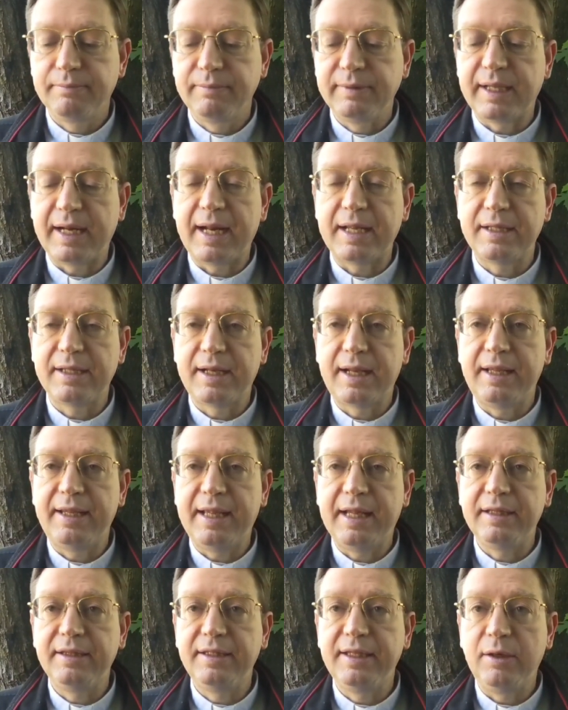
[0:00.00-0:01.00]
narrata dagli
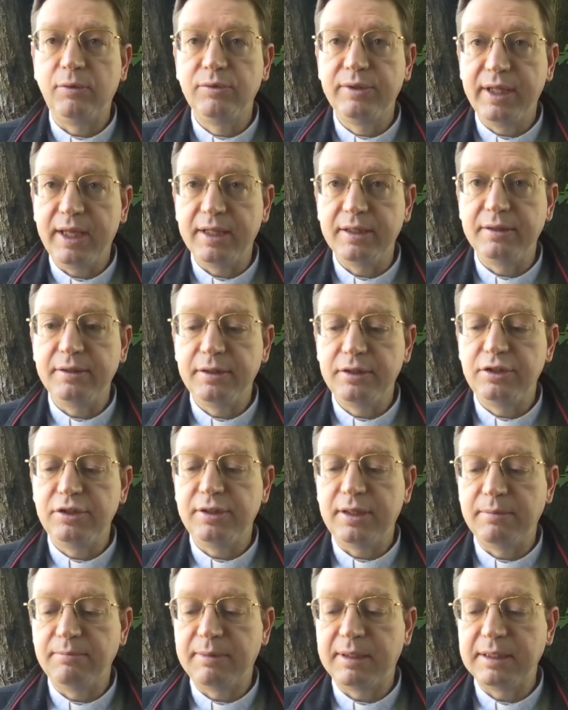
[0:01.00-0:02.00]
atti
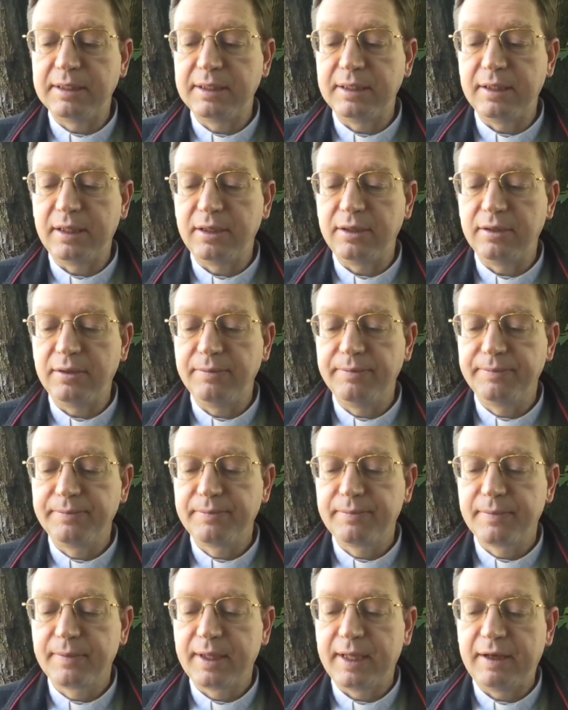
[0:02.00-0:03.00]
autentici del martirio,
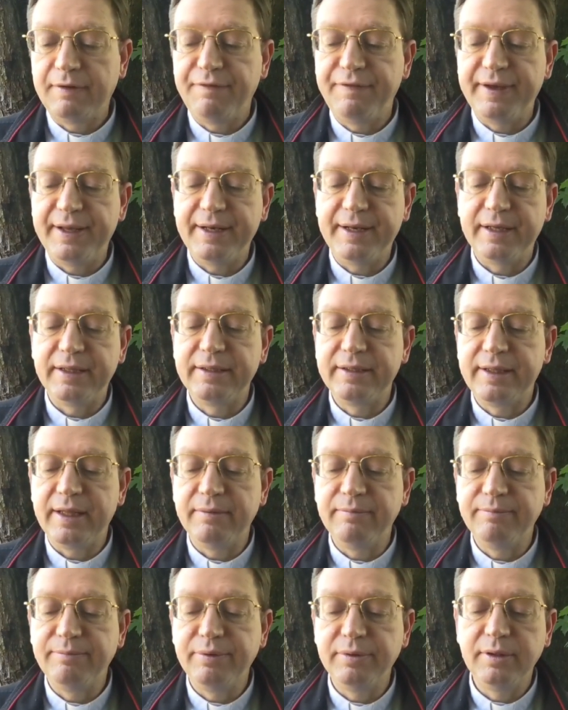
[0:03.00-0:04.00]
avvenne al
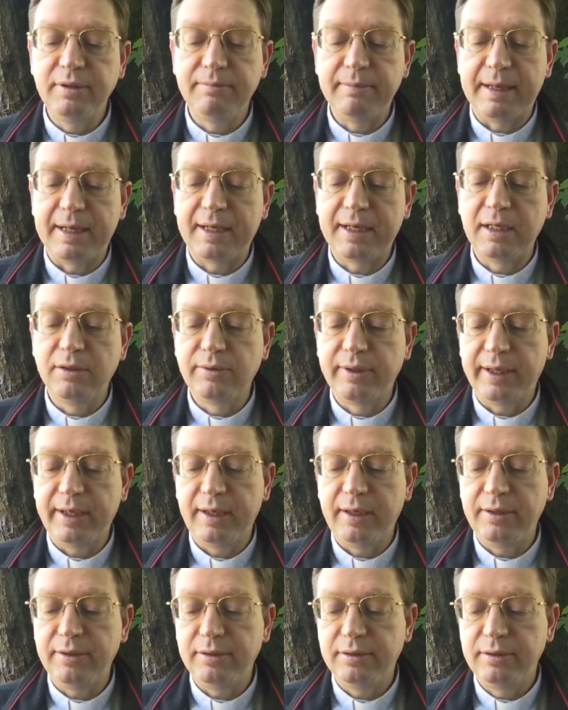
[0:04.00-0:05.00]
tempo di Marco
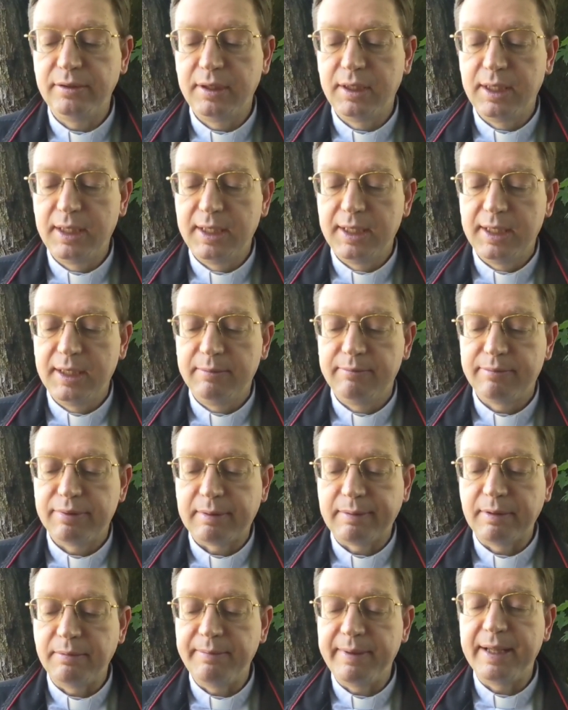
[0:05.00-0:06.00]
Aurelio,
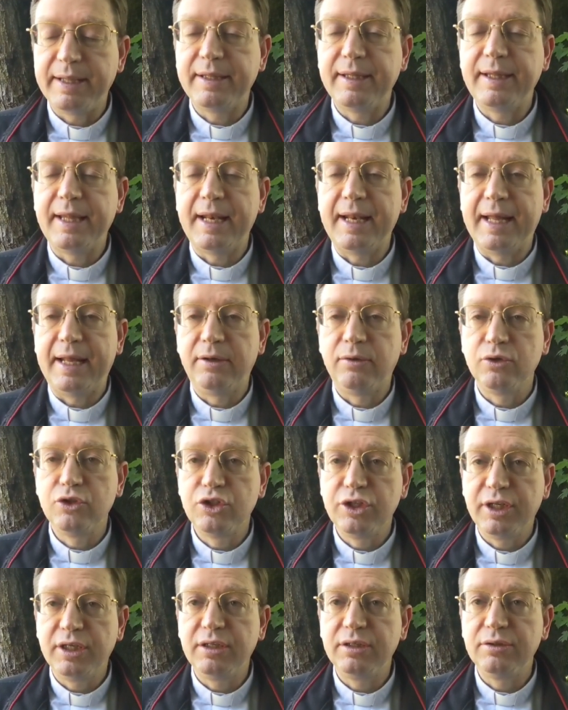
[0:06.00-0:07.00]
probabilmente nell'anno
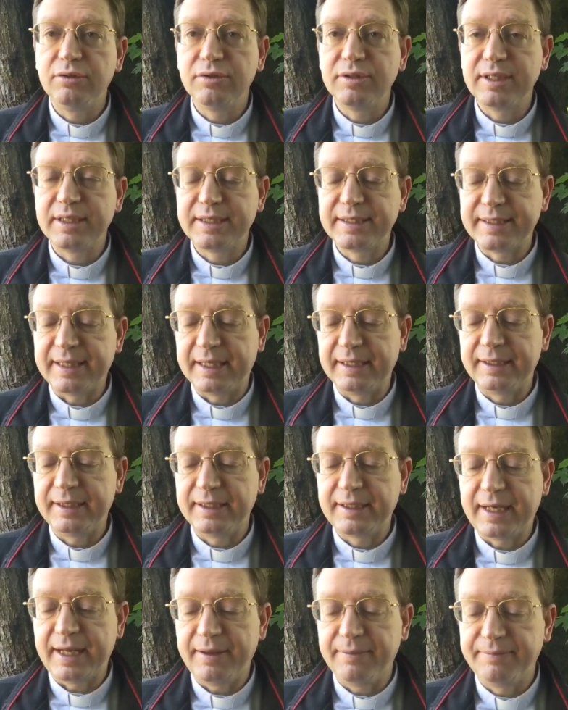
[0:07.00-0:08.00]

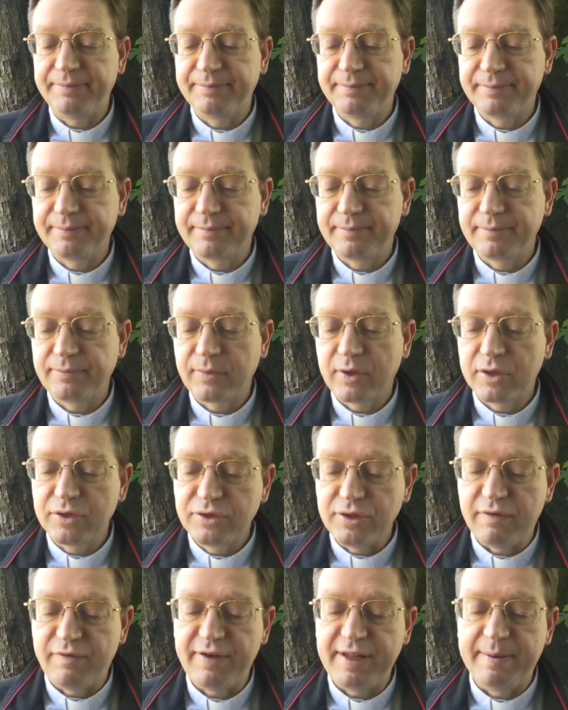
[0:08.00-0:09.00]
163.
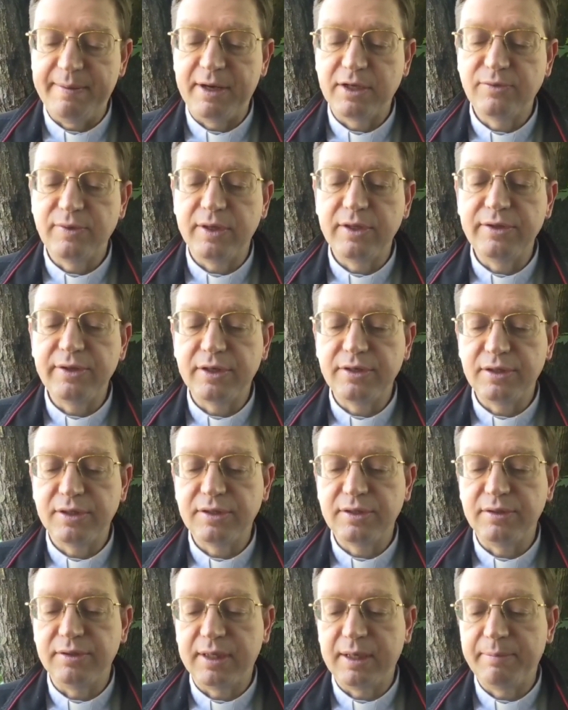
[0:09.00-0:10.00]
Ci affidiamo alla sua
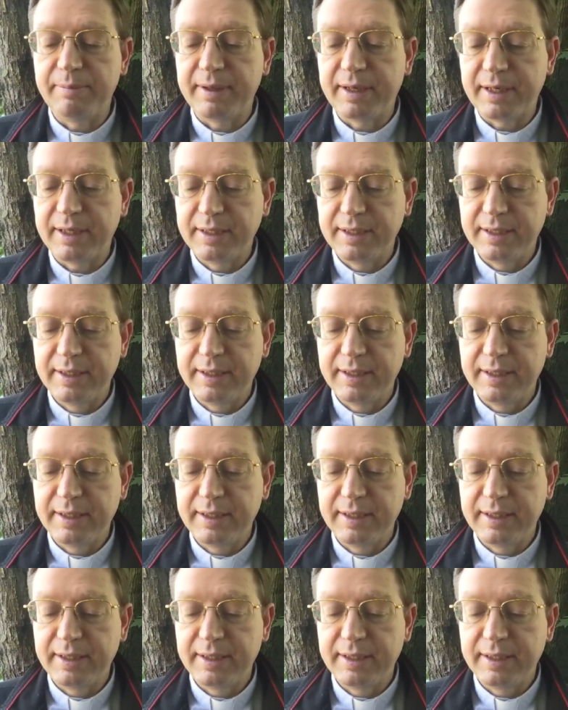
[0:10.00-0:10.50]
intercessione per